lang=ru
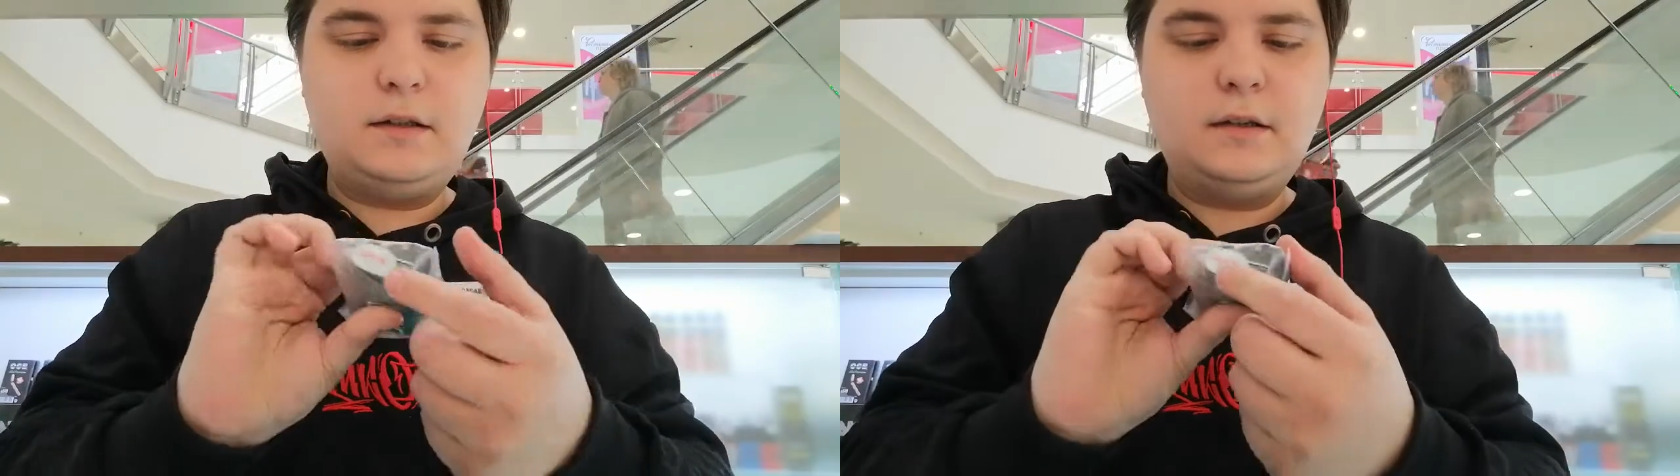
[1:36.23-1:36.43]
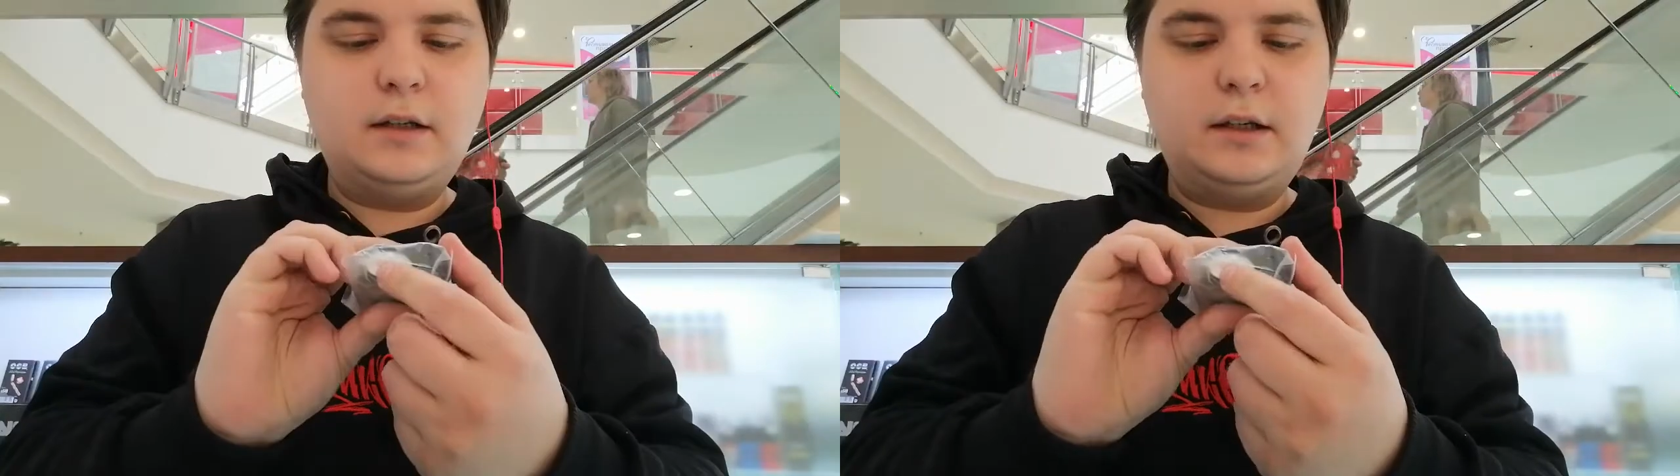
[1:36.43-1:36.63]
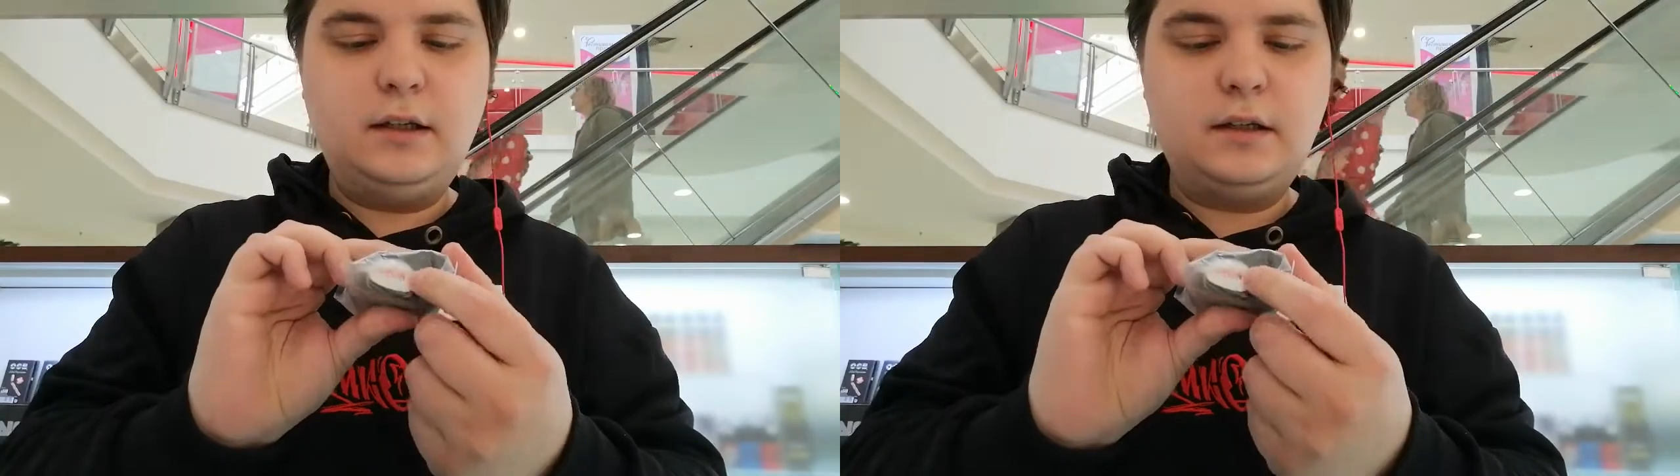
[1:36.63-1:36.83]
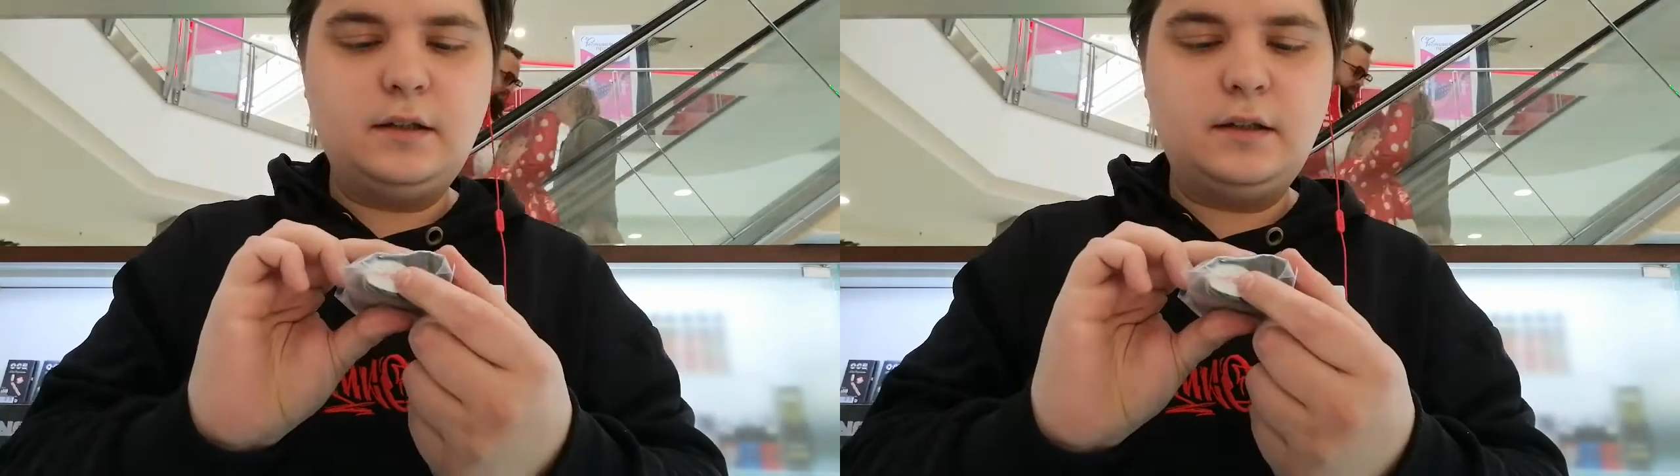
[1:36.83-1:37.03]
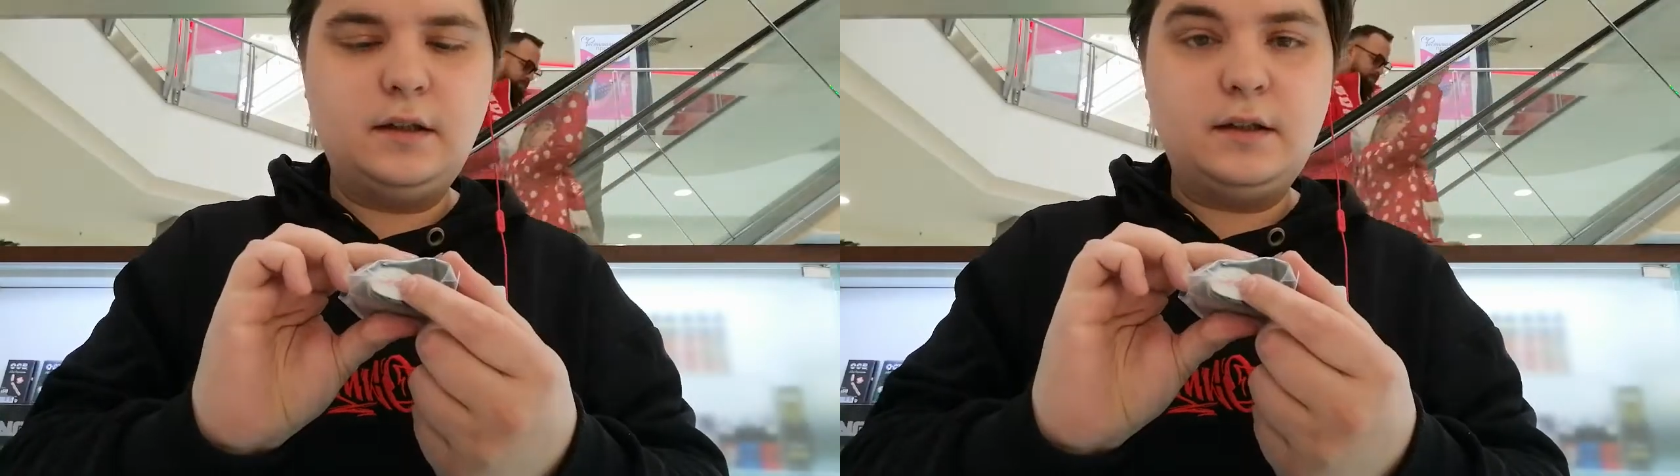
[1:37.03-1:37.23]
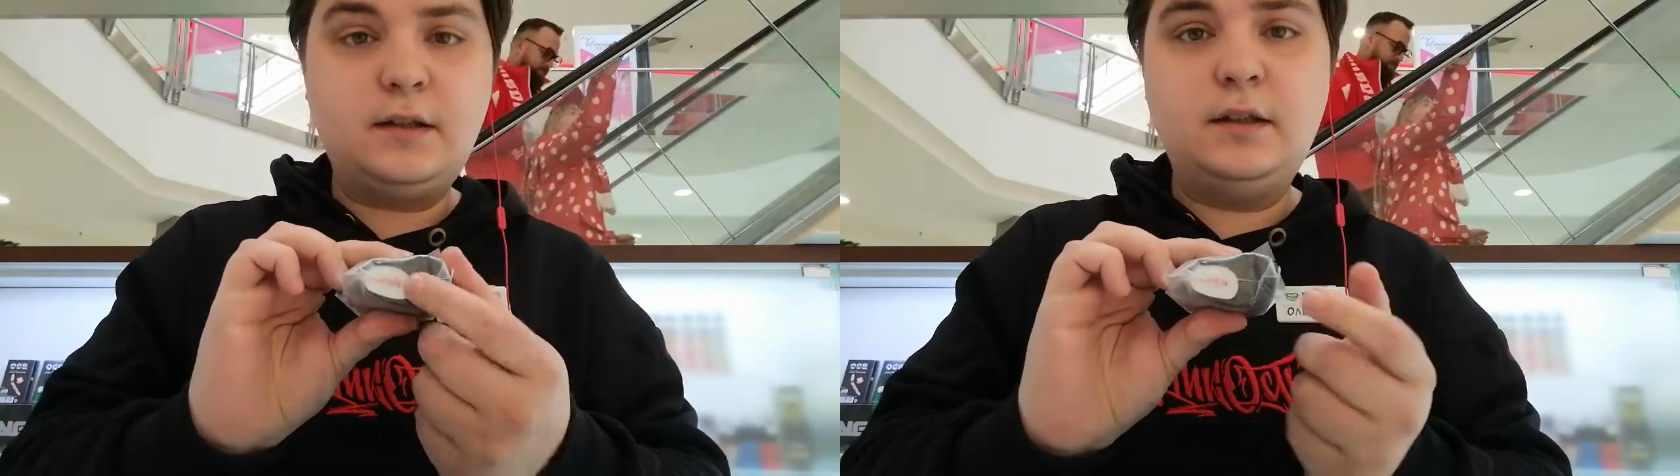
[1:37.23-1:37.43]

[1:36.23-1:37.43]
наклейка здесь.